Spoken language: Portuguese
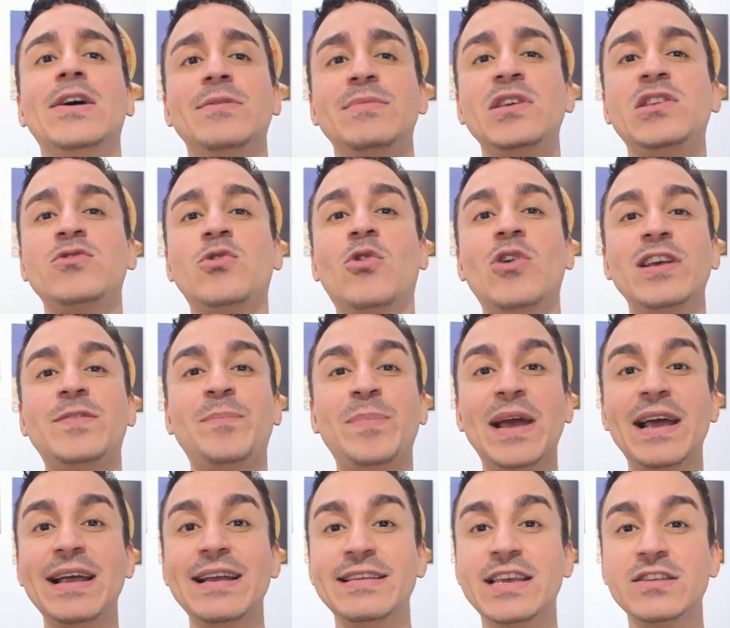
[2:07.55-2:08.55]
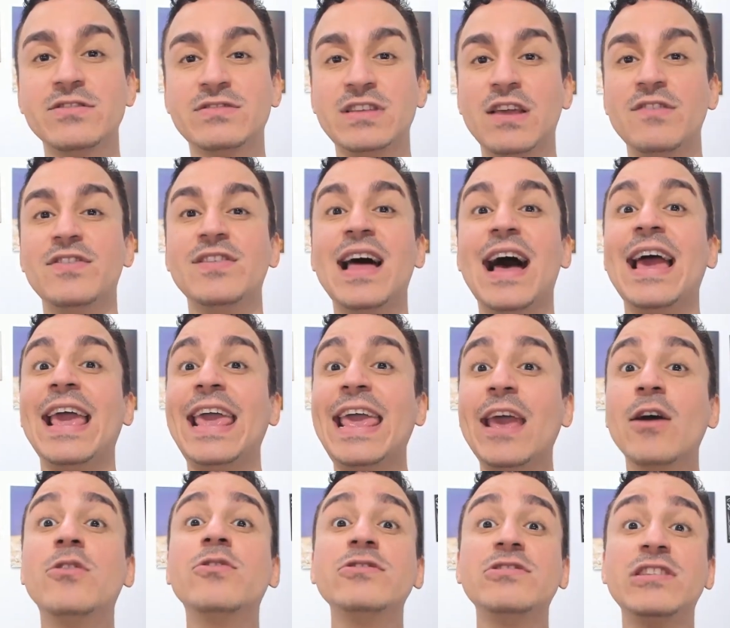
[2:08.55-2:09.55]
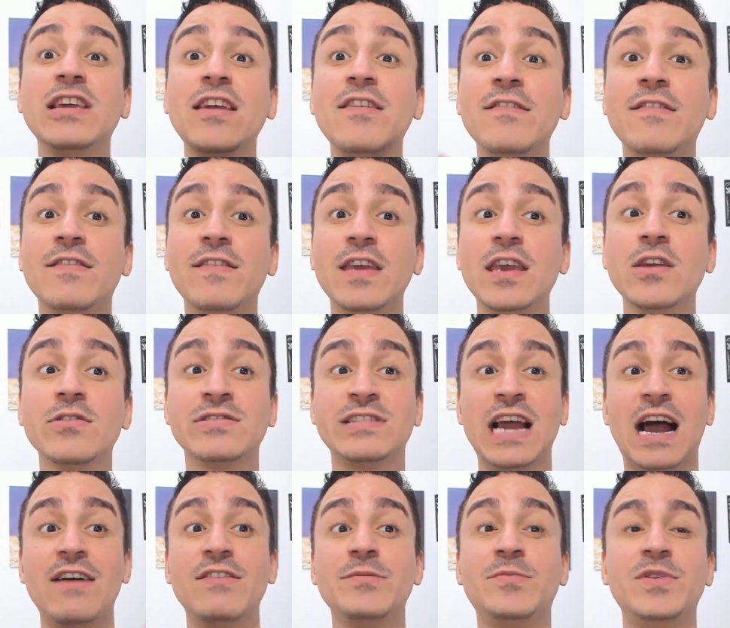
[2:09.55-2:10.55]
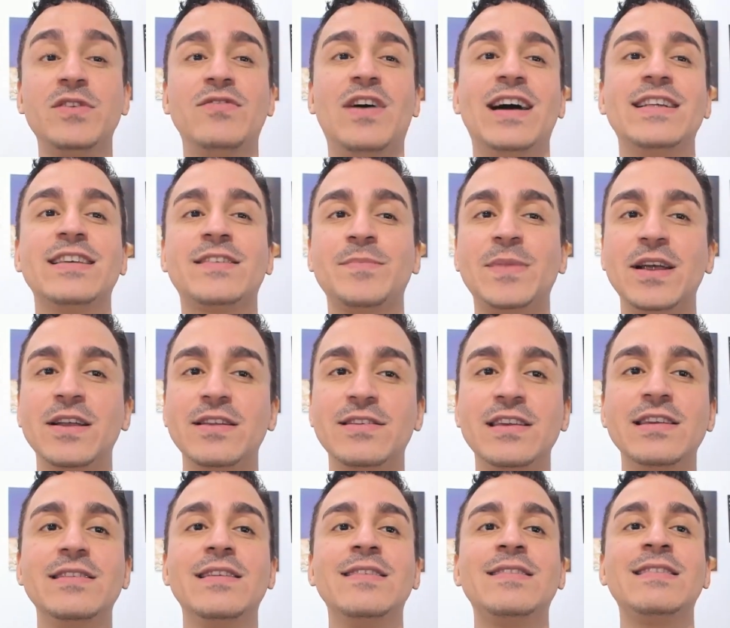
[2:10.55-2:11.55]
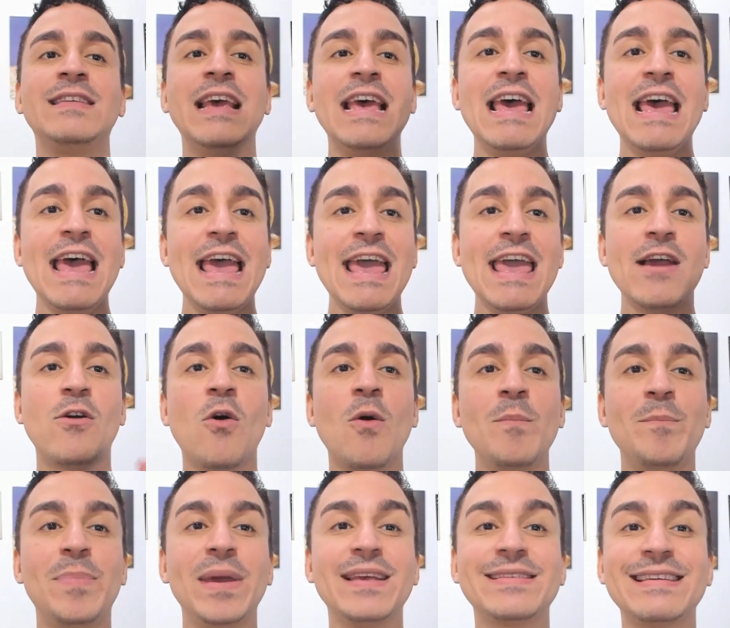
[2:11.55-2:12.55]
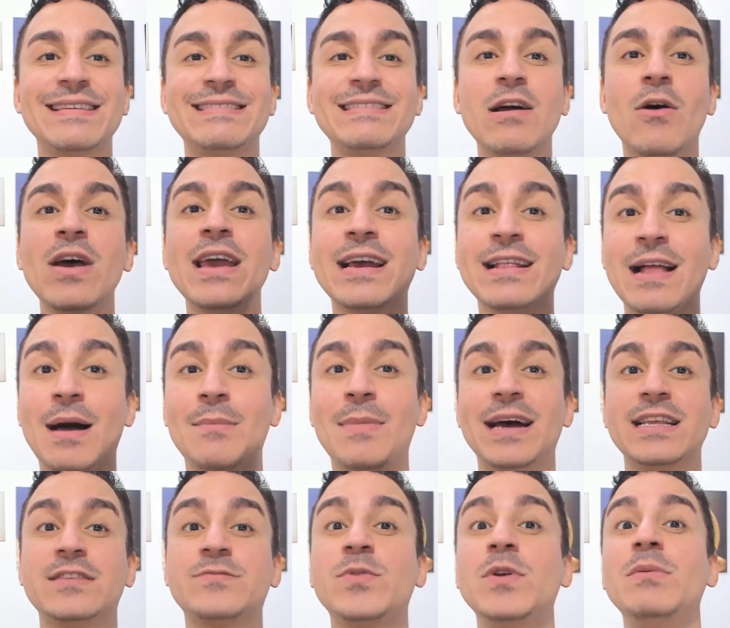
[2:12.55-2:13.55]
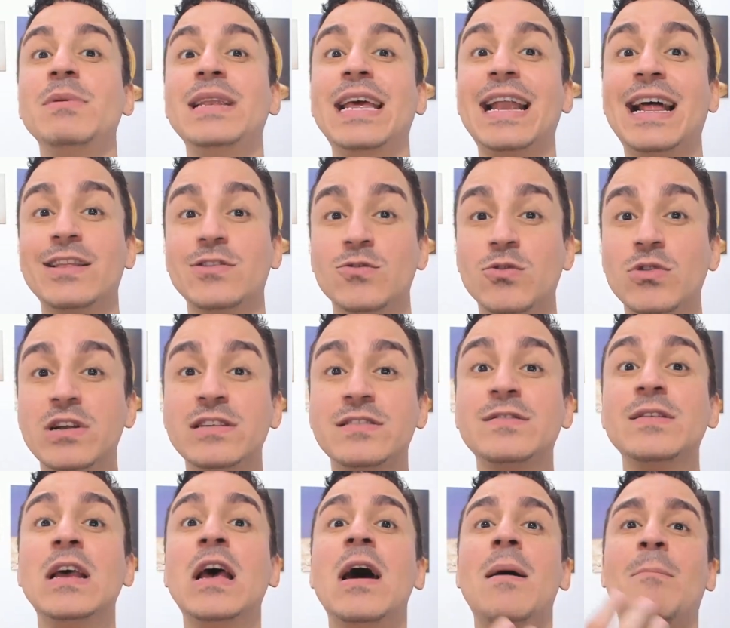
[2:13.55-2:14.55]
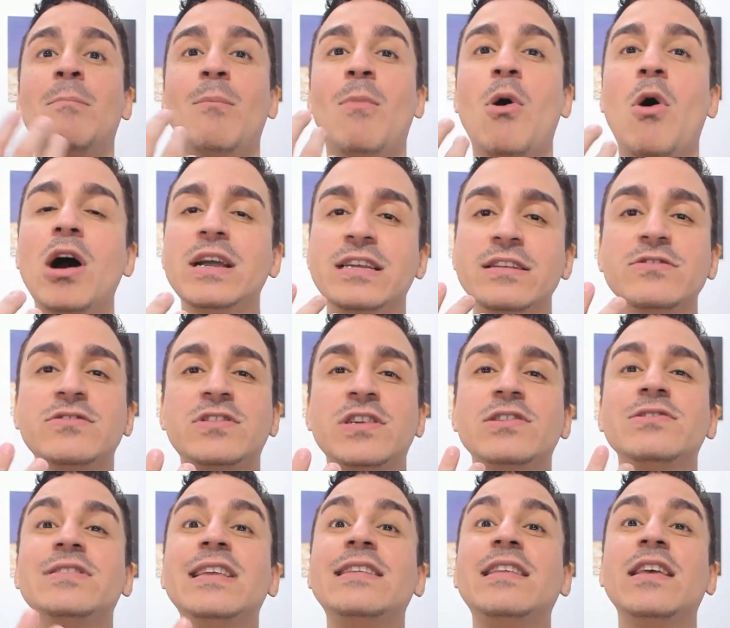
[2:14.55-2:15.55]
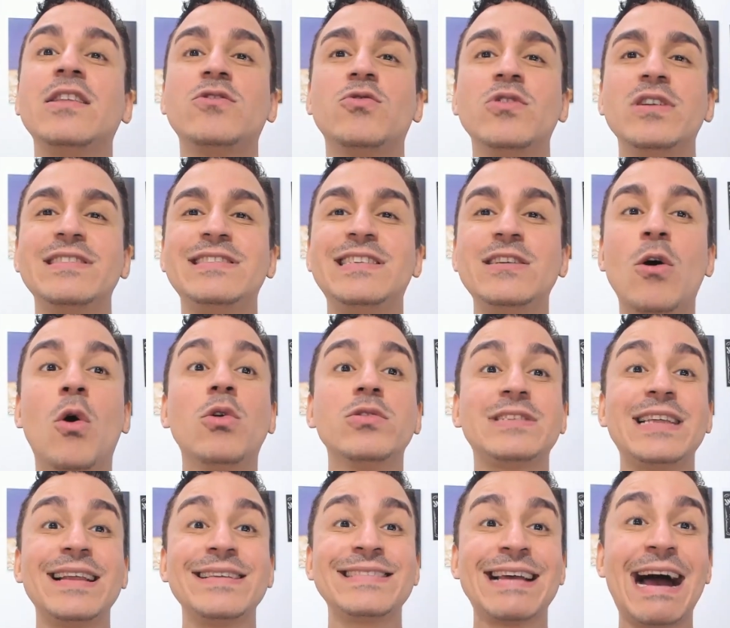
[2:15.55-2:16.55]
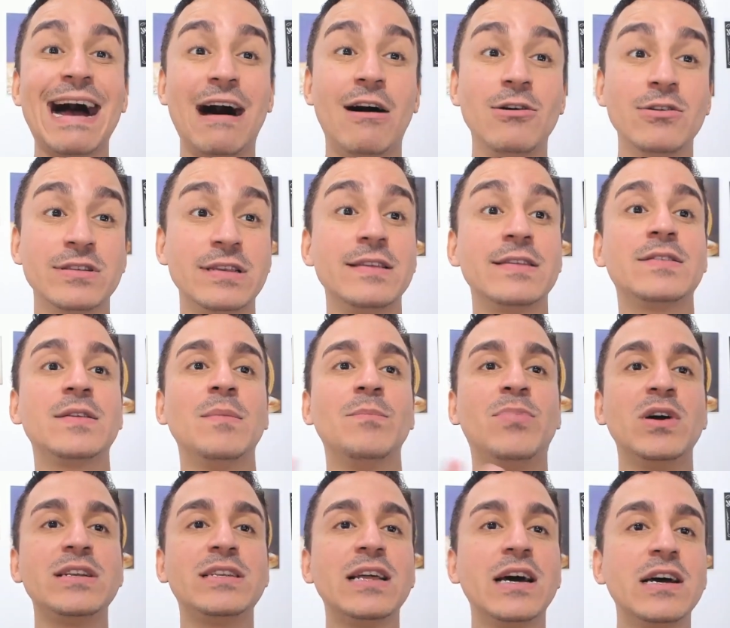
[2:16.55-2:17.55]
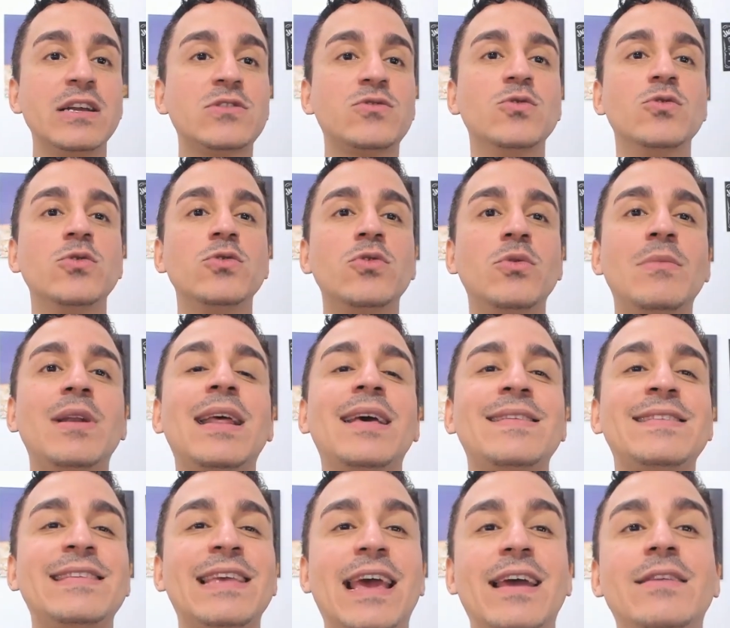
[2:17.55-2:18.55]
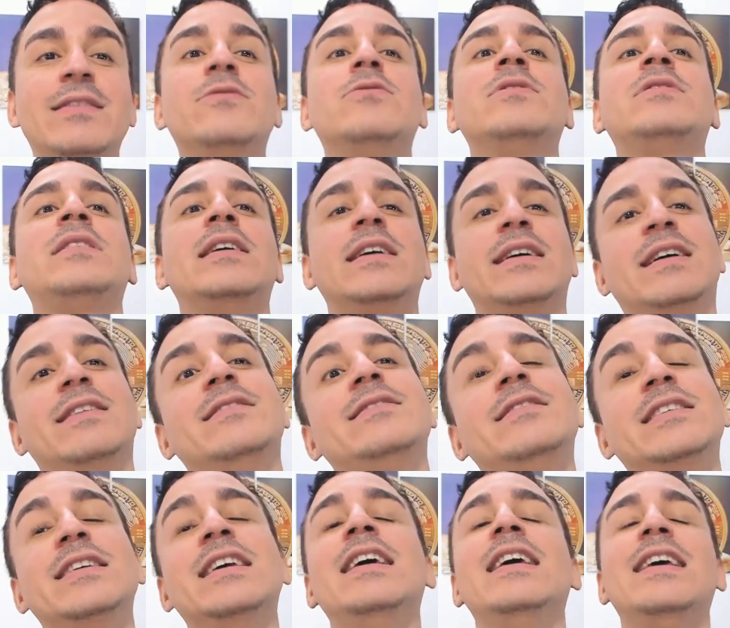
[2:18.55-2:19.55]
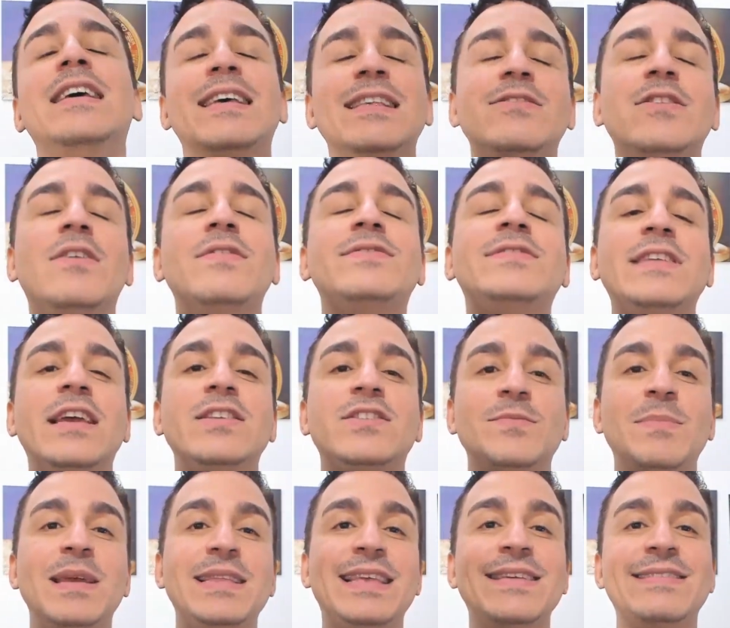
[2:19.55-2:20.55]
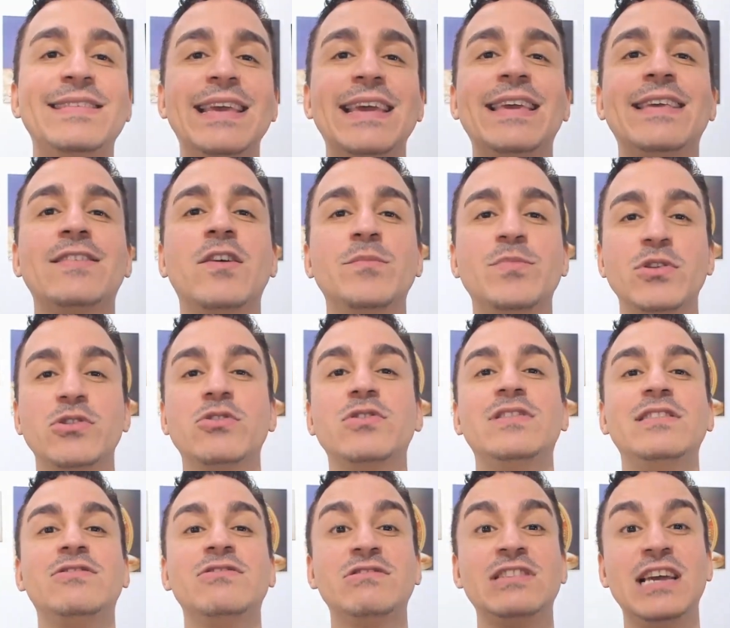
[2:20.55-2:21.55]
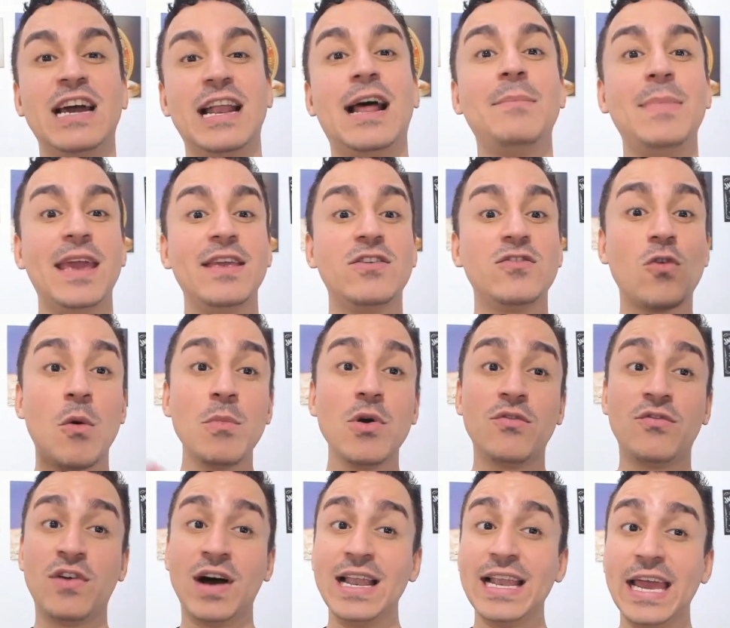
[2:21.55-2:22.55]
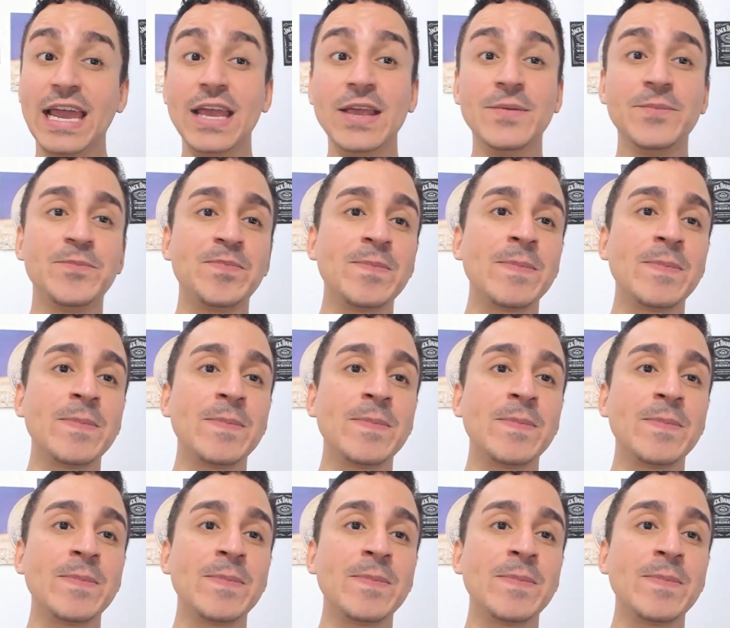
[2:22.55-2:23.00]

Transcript: Bitcoins perdidos devido a erros de envio, chaves privadas perdidas, recompensas não reclamadas por mineradores, morte dos seus detentores e outras causas. Portanto, o número excede os cerca de 900 BTC que são produzidos diariamente, como eu falei.